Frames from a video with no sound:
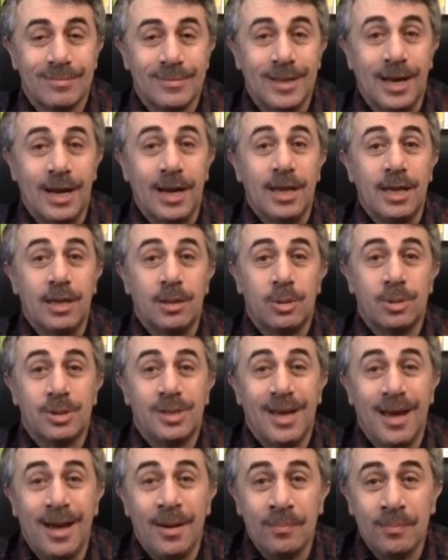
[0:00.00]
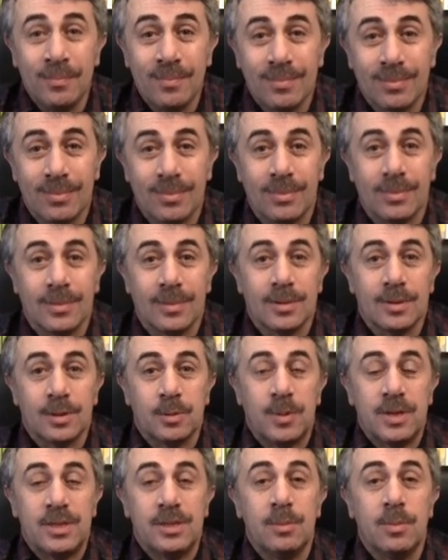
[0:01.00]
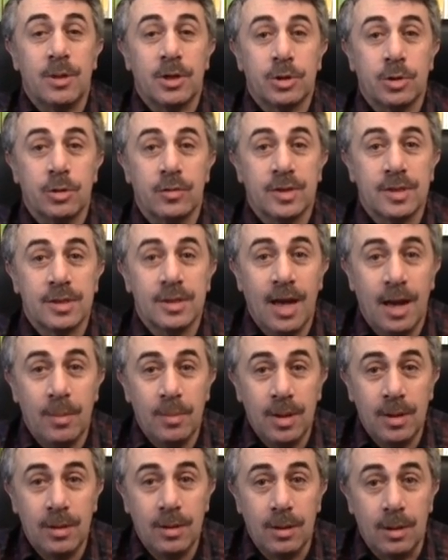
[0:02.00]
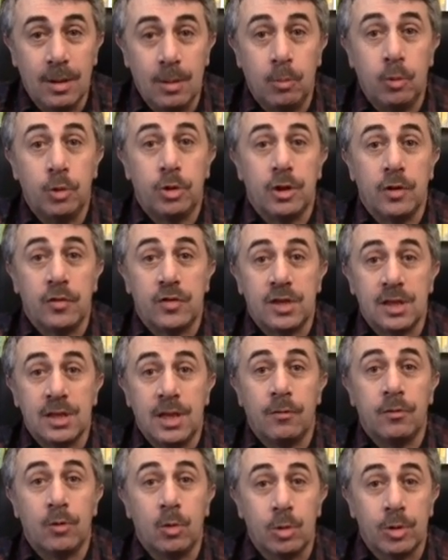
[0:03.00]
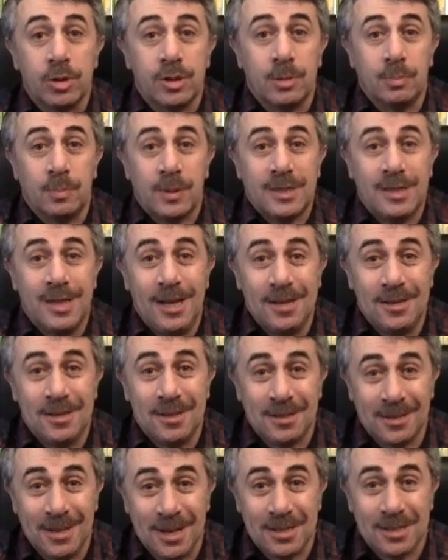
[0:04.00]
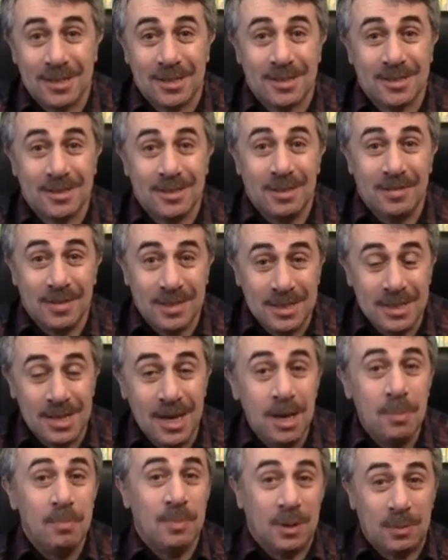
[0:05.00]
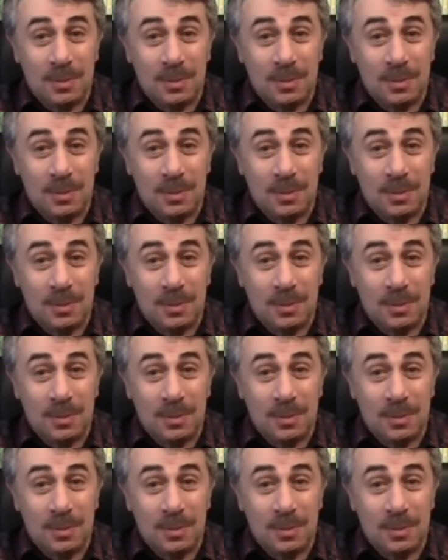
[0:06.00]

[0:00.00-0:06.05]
Дорогие друзья, спасибо, что вы с нами и будьте всегда в курсе последних наших новостей.